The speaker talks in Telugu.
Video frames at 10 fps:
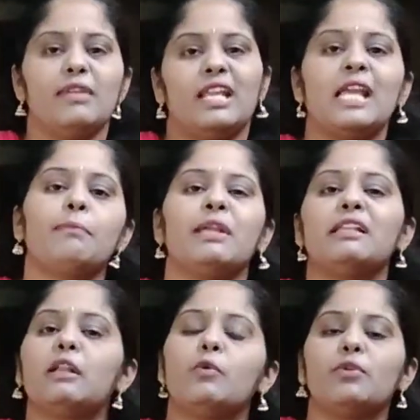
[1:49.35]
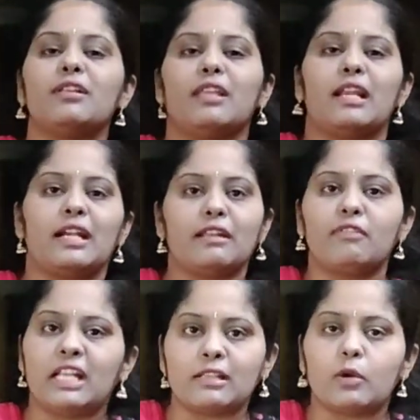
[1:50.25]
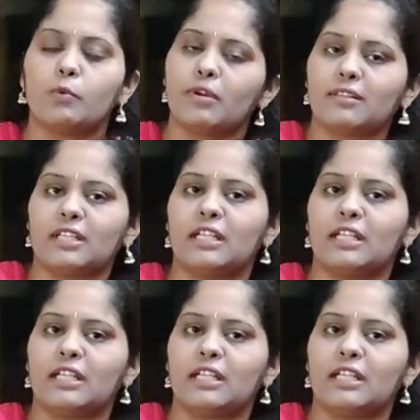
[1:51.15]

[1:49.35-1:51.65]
మీరు ఏ ప్లేస్ లో ఉన్నా సరే అండి విలేజ్ లో ఉన్న